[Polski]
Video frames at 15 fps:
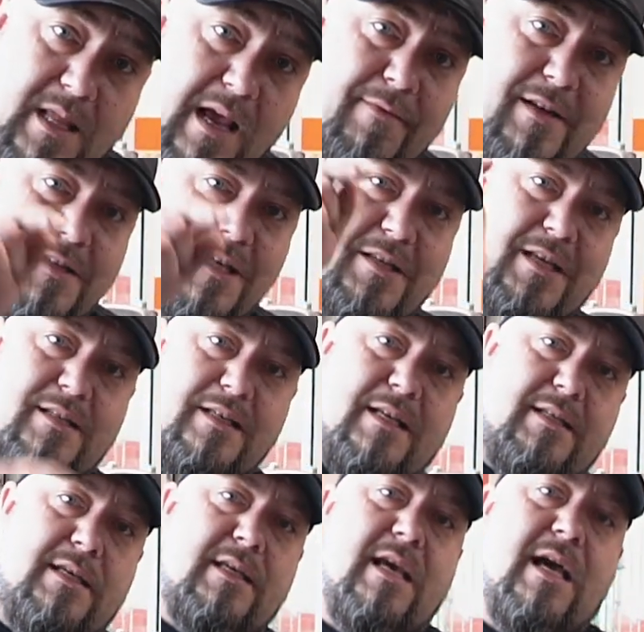najważniejsza
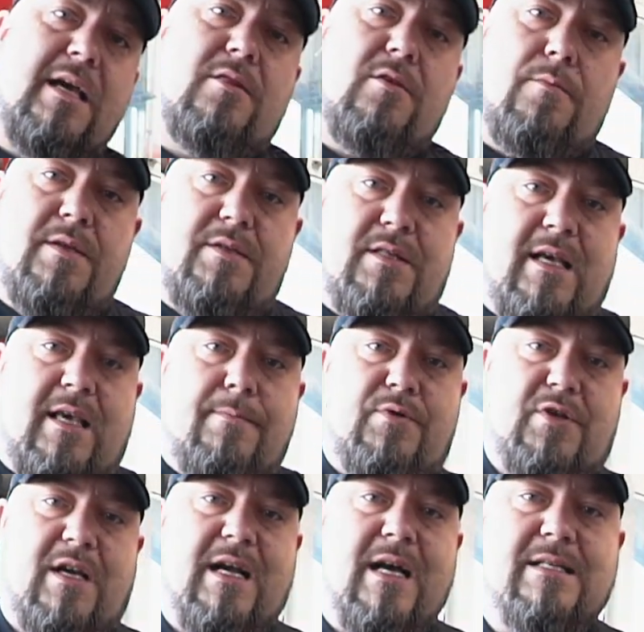rzecz i niechaj to będzie takim
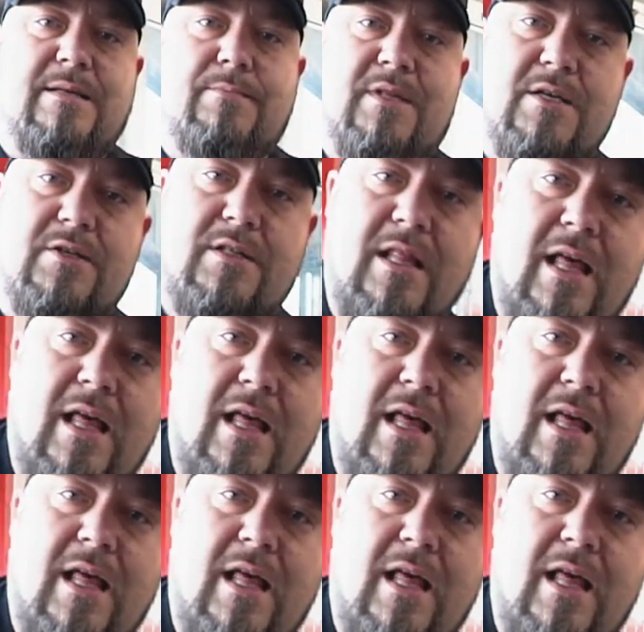przekazem też